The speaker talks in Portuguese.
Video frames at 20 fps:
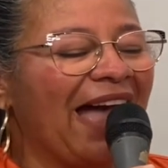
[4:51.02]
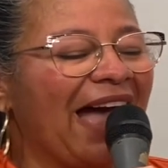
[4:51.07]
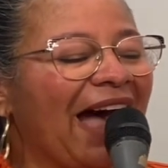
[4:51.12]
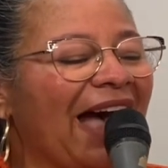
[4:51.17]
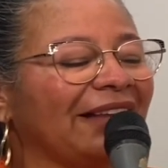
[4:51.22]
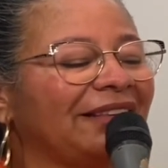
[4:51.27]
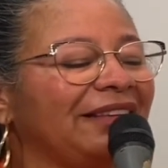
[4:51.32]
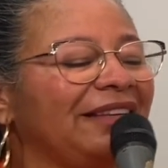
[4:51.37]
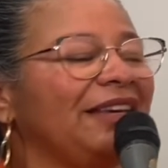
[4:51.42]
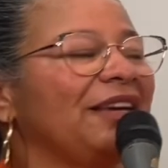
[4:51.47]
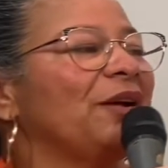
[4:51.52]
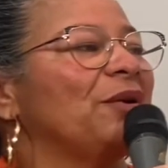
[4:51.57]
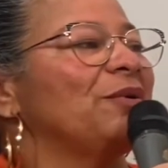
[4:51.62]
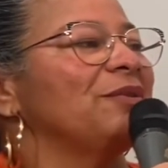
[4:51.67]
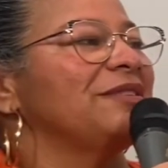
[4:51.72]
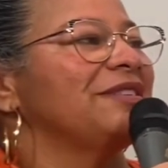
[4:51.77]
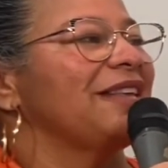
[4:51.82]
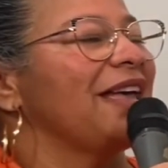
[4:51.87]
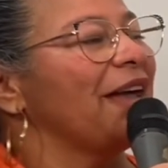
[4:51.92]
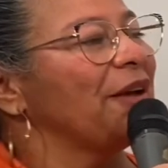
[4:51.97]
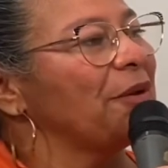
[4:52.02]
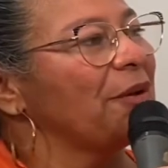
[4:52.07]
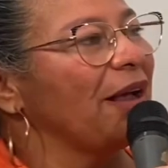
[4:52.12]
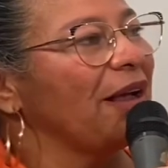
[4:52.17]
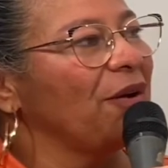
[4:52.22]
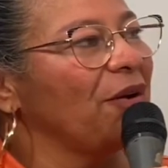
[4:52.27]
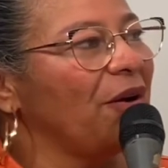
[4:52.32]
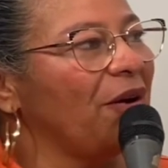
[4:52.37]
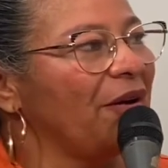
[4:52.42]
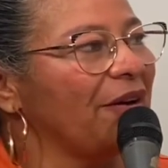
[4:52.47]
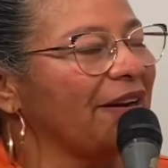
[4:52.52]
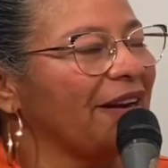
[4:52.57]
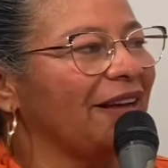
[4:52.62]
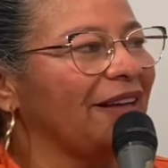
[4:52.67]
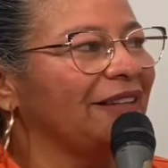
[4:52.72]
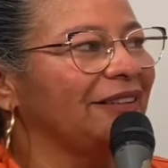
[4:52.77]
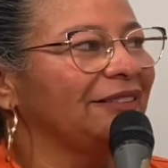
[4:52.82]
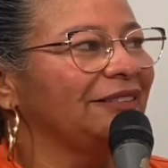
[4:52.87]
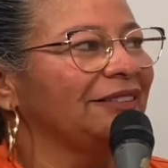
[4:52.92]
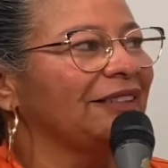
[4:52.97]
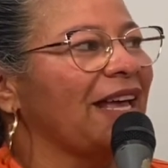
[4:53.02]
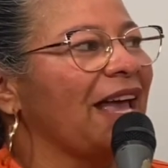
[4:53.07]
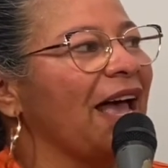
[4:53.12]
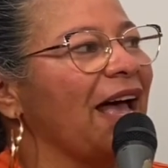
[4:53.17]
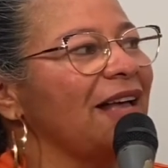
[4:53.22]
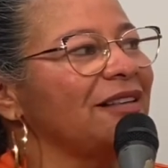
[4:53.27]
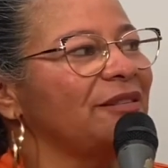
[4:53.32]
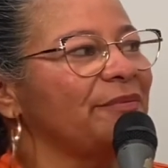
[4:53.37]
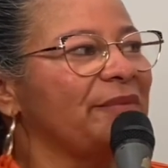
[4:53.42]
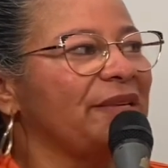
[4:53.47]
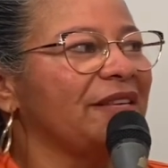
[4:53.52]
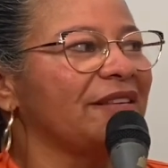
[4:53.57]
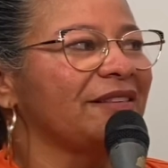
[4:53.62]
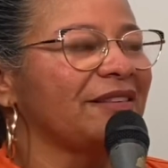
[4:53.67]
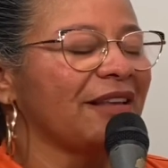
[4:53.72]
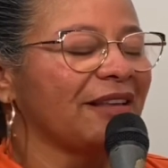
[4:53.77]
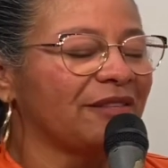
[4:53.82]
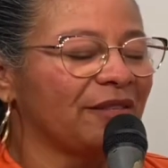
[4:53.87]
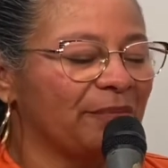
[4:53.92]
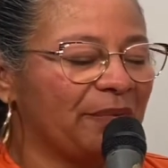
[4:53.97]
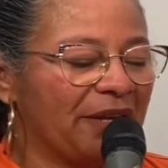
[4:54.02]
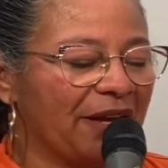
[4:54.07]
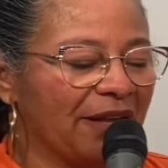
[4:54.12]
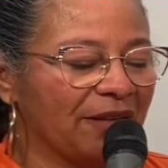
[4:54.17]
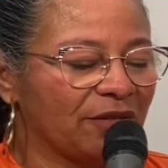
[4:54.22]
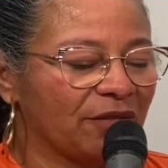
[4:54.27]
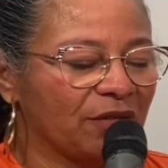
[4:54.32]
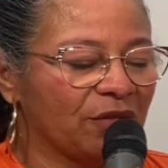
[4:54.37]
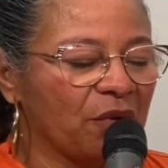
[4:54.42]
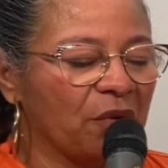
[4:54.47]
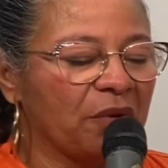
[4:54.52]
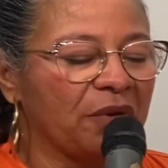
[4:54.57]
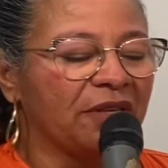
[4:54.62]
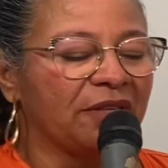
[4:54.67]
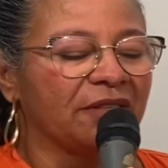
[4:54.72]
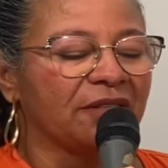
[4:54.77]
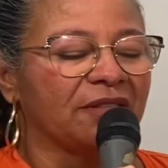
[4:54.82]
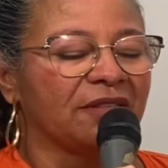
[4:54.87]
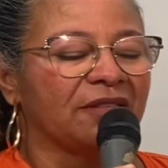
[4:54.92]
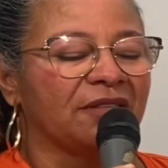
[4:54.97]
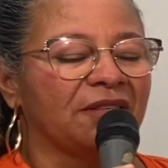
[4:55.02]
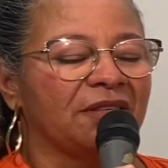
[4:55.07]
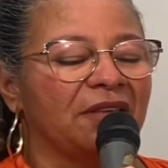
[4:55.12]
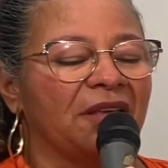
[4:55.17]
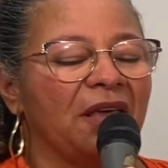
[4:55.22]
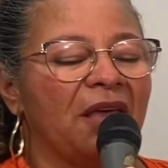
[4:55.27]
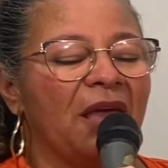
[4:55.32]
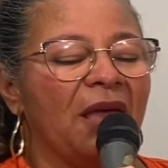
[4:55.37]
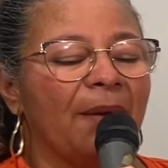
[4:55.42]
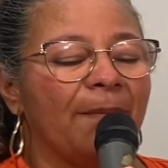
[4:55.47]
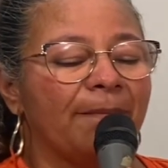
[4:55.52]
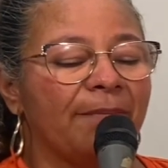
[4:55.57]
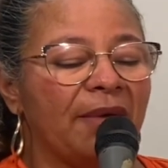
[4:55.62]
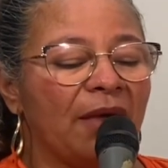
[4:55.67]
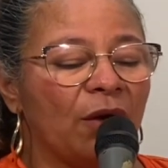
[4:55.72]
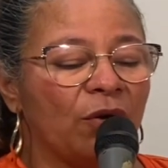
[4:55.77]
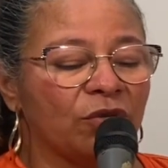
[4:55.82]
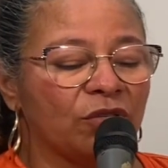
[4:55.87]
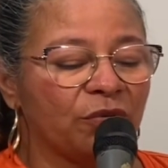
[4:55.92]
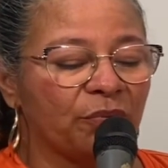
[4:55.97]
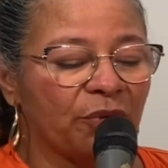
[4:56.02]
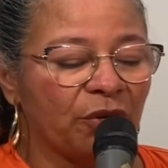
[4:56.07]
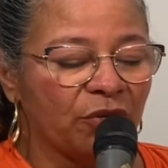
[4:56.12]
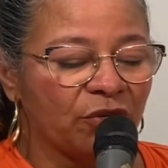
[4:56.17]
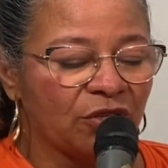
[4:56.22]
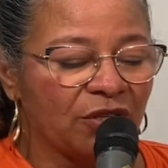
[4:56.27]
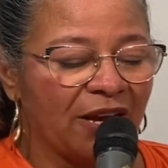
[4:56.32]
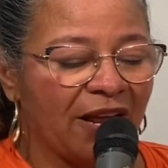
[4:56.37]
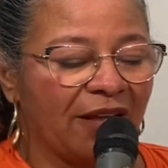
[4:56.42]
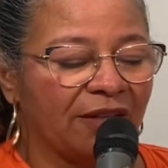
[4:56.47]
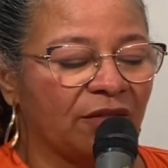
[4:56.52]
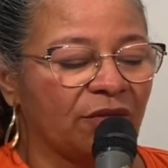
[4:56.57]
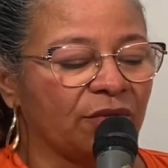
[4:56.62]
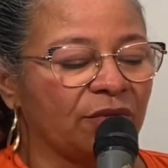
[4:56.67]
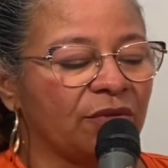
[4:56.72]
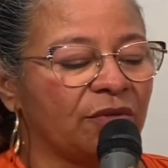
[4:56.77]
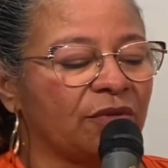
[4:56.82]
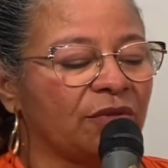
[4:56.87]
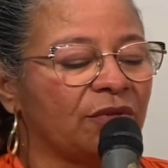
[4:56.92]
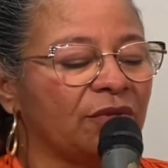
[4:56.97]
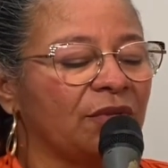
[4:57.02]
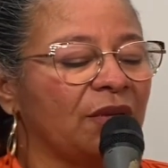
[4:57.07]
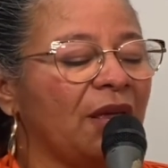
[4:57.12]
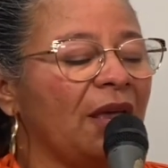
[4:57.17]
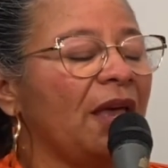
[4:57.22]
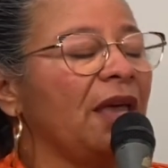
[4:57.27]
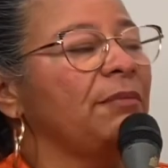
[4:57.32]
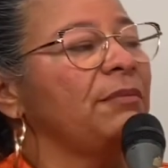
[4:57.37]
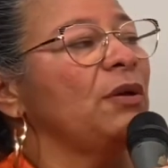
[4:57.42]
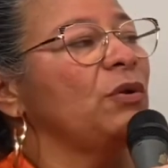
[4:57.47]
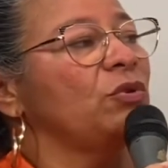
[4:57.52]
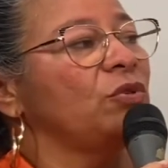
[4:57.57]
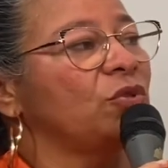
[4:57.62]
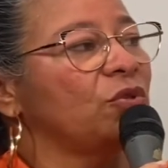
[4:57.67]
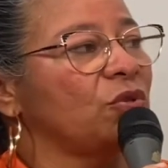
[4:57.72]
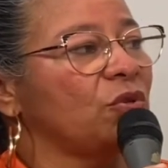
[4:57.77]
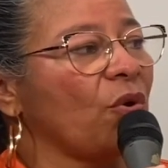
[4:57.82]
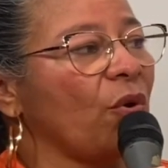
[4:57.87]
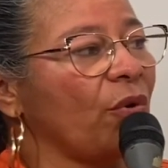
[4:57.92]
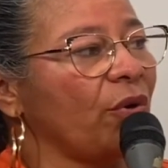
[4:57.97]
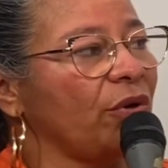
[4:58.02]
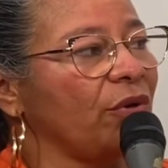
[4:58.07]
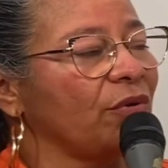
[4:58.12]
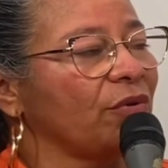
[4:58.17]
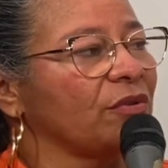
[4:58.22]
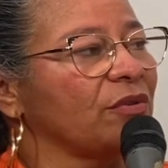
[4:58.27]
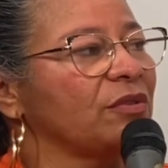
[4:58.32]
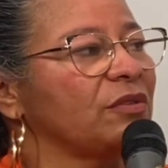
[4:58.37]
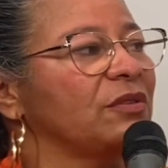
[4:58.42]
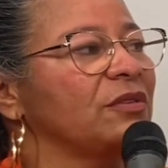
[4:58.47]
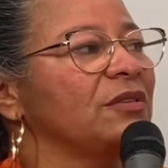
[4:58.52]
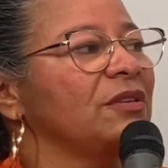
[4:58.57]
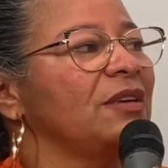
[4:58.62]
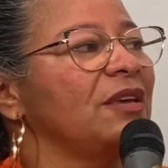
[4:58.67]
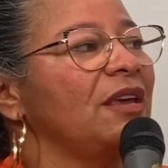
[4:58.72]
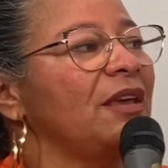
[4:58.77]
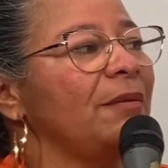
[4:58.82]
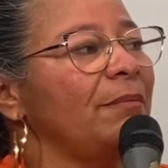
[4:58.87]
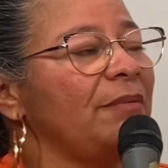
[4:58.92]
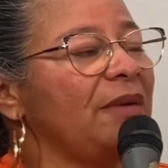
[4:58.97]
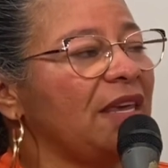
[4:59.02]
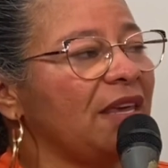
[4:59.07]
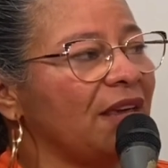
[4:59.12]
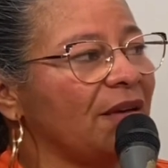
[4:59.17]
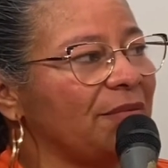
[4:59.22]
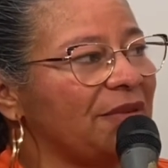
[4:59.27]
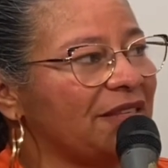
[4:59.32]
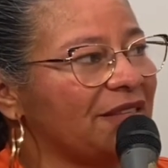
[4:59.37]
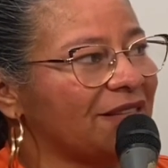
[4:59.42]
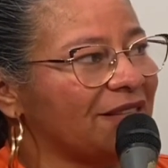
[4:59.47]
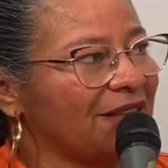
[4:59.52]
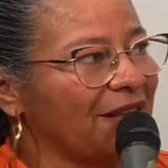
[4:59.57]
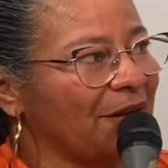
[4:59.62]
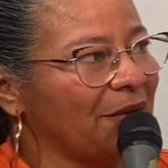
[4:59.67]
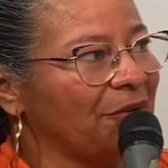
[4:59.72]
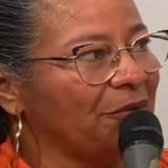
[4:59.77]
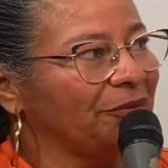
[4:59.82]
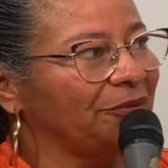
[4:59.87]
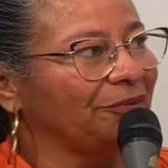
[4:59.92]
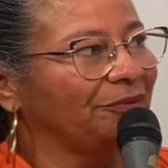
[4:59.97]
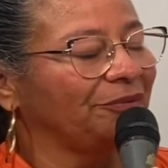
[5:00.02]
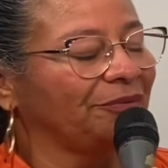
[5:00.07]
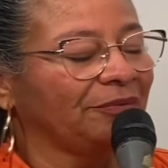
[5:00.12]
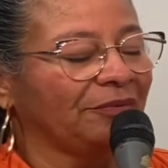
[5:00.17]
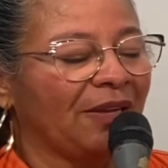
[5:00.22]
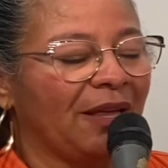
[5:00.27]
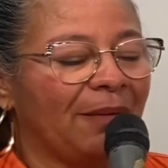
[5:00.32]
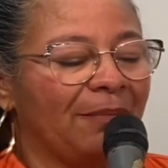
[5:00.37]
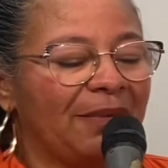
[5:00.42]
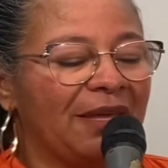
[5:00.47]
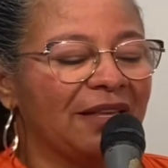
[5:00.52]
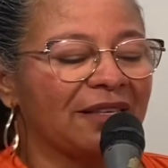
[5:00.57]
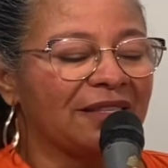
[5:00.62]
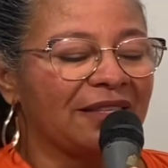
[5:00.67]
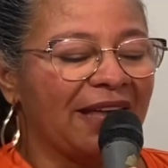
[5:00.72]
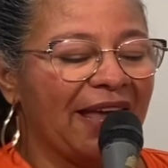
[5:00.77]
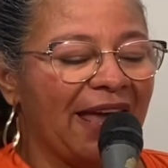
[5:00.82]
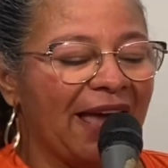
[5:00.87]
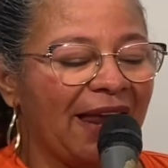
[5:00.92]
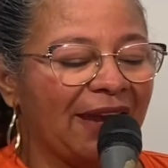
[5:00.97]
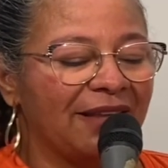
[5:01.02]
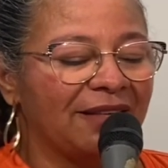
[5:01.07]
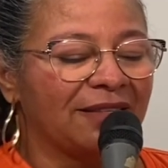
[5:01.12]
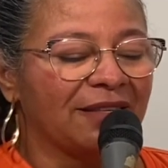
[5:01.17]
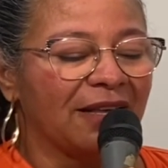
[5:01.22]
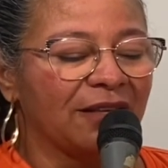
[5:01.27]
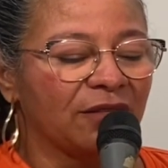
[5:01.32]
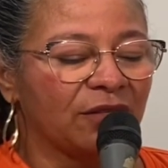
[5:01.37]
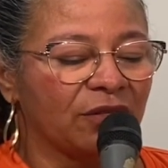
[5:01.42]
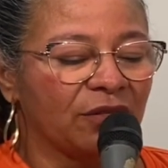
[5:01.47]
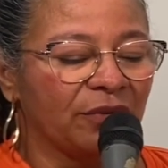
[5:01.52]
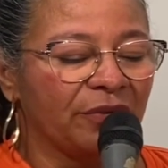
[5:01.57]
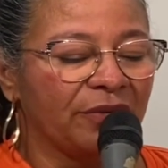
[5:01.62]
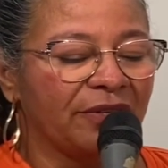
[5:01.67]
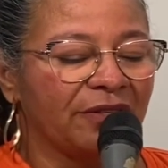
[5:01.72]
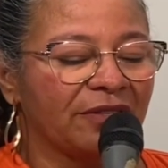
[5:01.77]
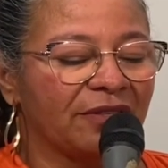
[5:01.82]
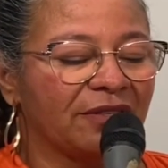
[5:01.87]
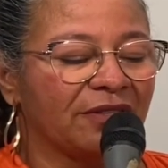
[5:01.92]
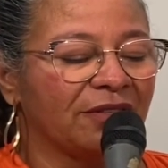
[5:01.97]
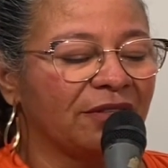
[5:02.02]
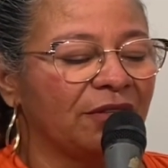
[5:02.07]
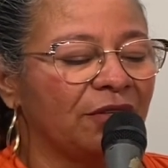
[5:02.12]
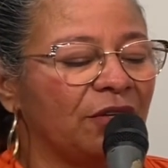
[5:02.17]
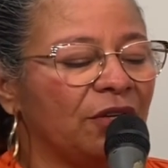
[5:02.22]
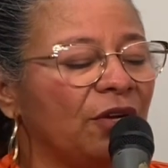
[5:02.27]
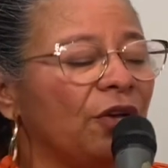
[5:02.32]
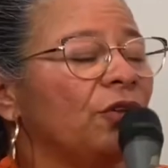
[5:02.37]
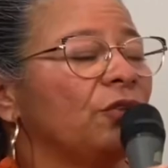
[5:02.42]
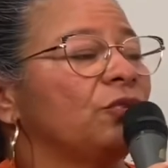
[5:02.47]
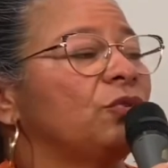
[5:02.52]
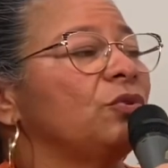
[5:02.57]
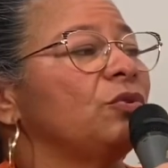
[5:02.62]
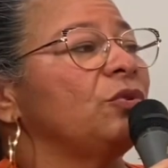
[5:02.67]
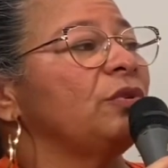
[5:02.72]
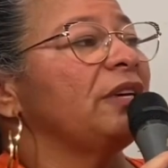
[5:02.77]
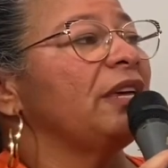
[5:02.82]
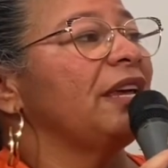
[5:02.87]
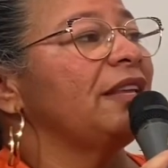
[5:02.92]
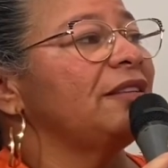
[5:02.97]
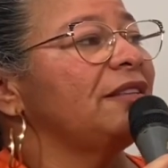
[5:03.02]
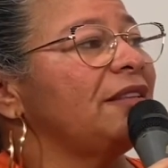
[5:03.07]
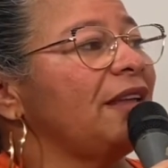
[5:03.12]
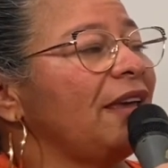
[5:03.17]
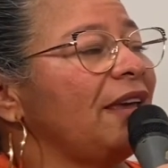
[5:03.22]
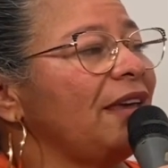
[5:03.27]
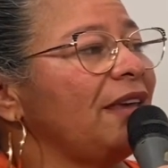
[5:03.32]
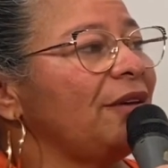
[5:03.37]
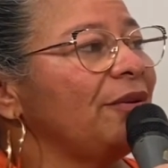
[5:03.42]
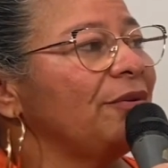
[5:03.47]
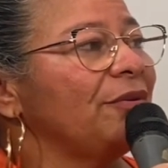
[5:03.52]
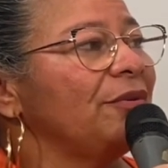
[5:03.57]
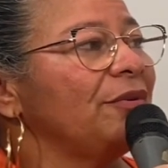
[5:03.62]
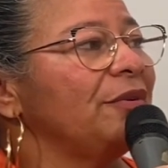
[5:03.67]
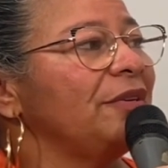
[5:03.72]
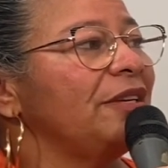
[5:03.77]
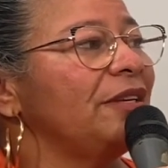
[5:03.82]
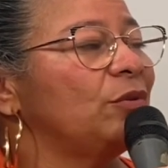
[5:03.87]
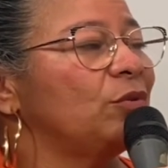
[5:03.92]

a Ti consagro agora as minhas aspirações, meus projetos, meus sonhos, minha missão, minhas realizações, tudo que tenho e